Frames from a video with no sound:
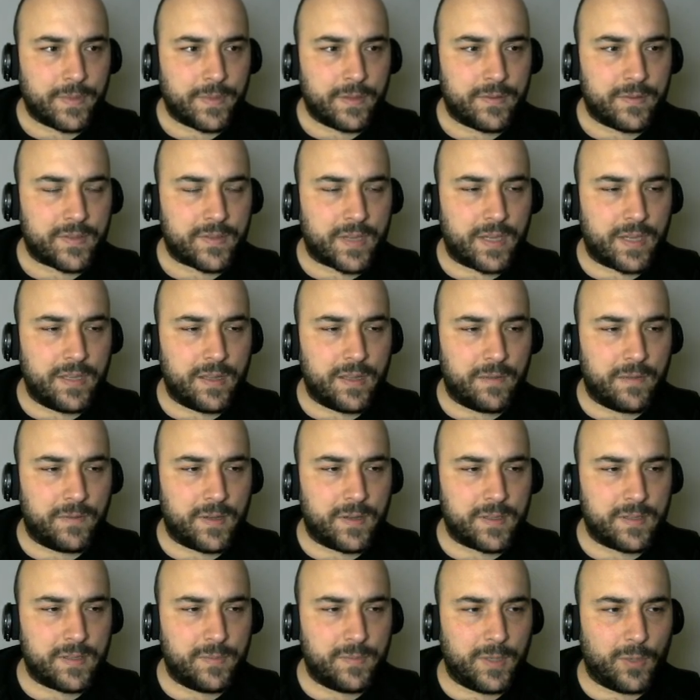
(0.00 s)
Sanki
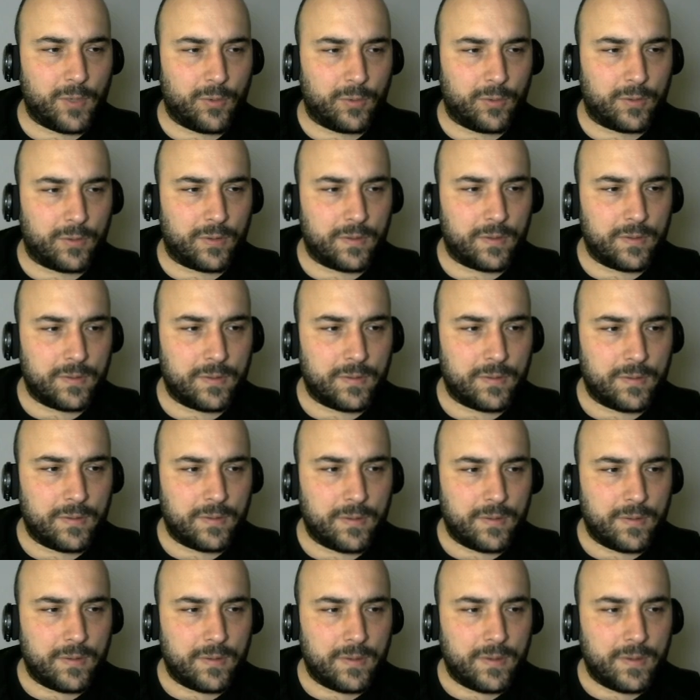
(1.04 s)
defansım iyi oldu.
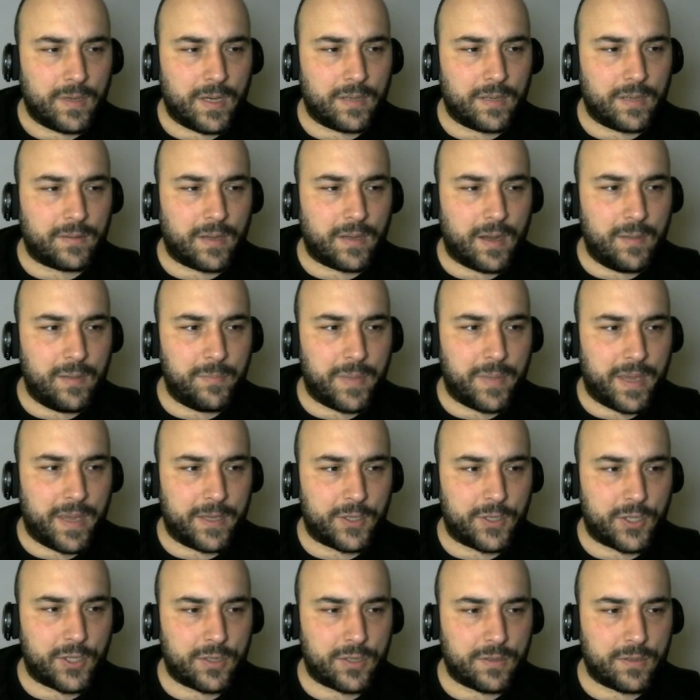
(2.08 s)
Atağım
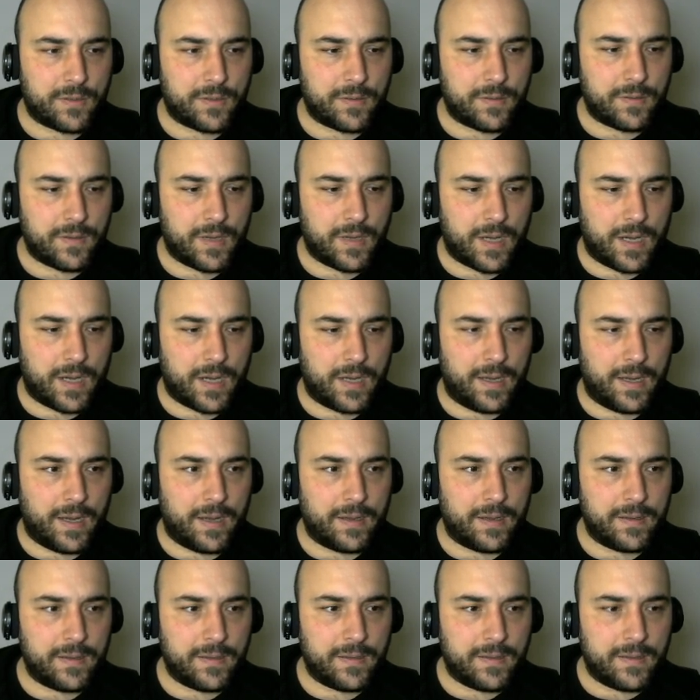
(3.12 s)
5.
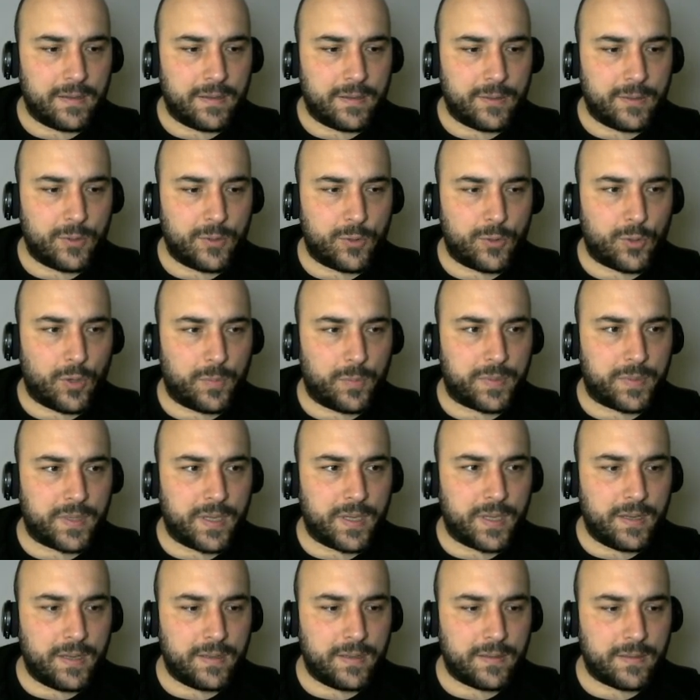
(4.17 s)
Hala.
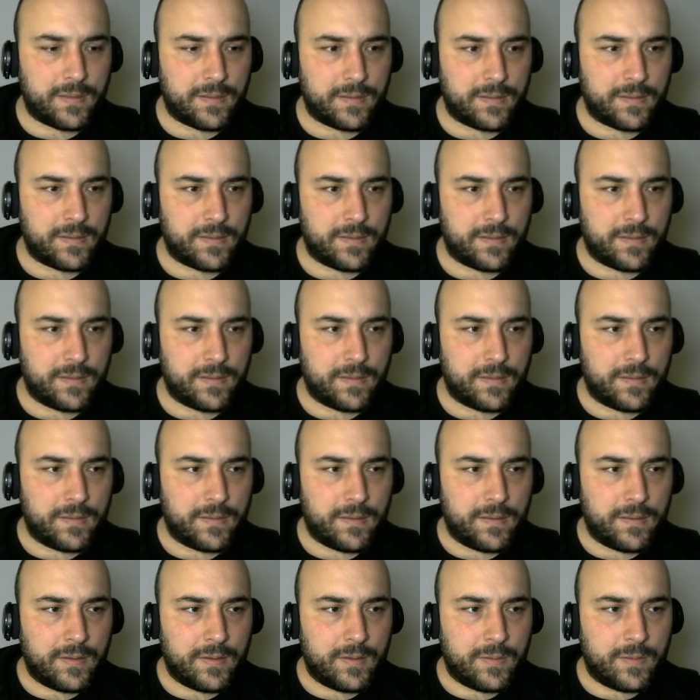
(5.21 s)
Shop'ta
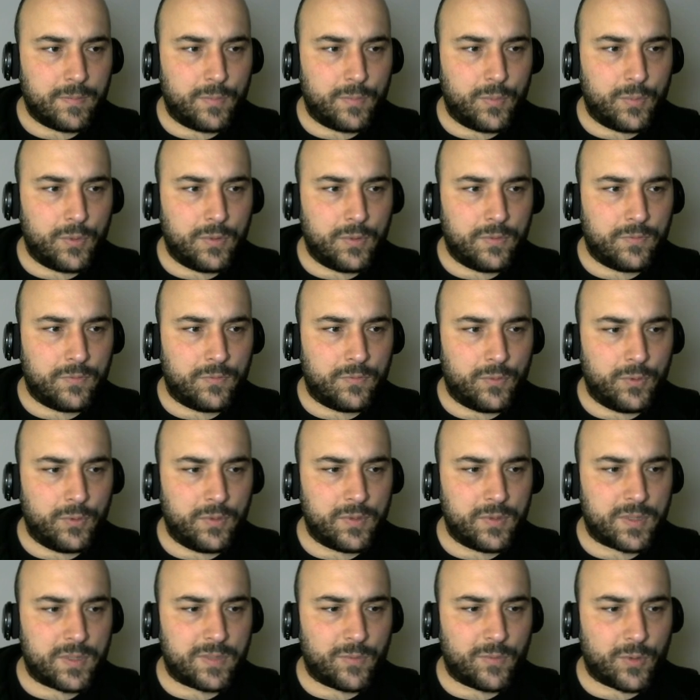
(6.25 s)
bu
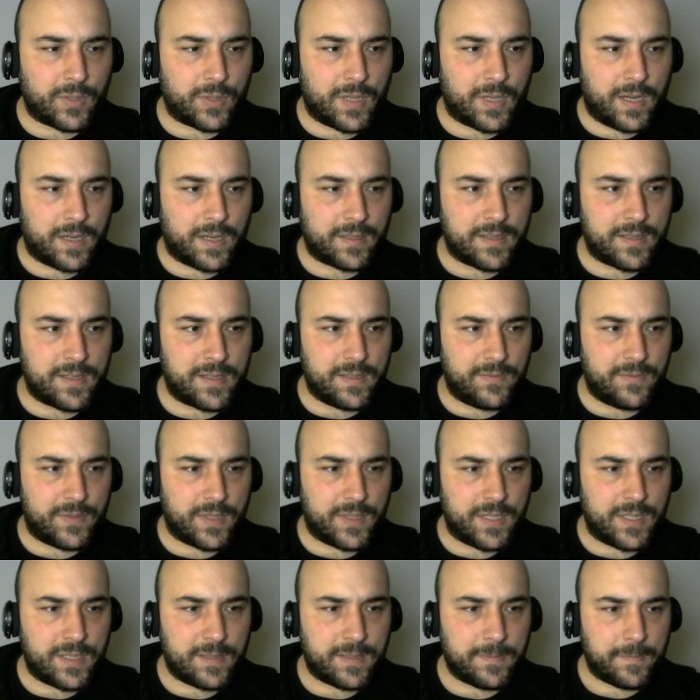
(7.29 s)
Wooden Sword artı
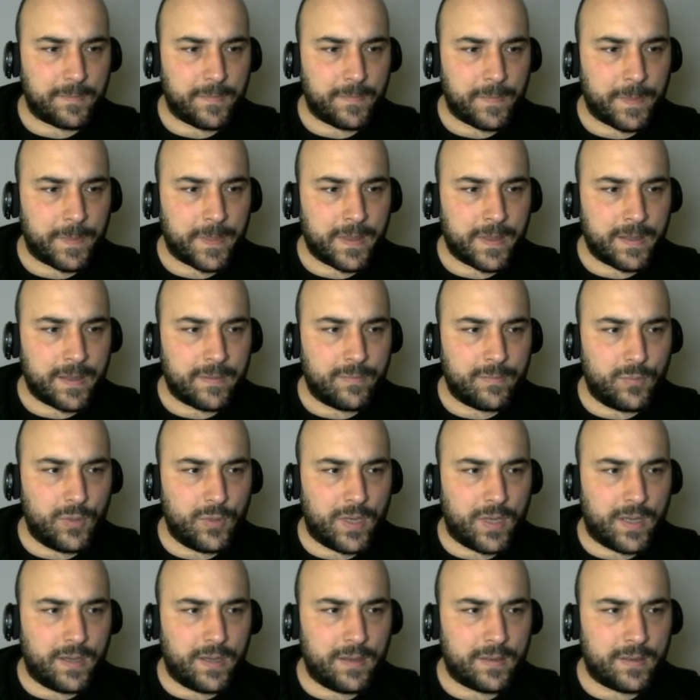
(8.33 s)
0. Bu
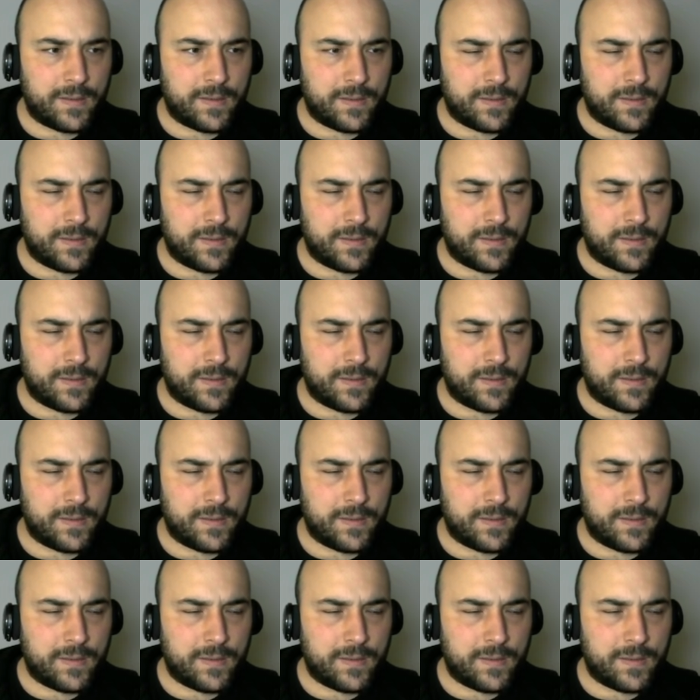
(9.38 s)
ne?